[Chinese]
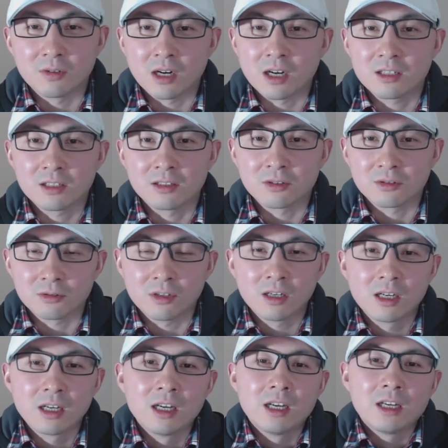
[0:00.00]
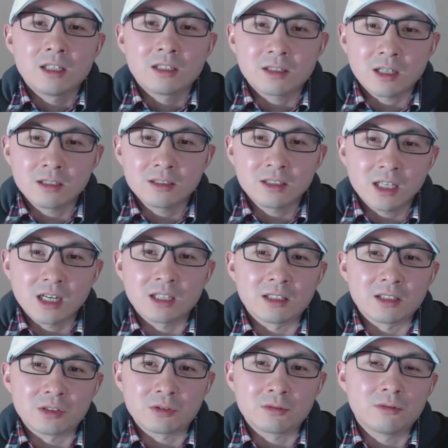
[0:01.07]
我还是要说，当下
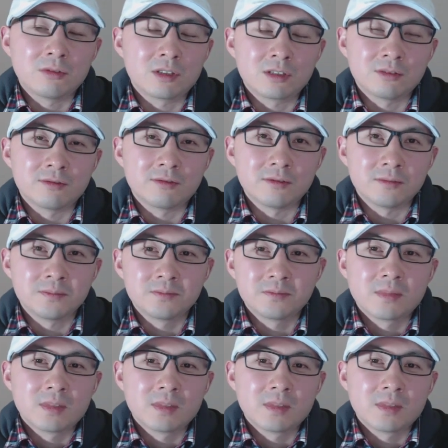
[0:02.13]
的中国政府，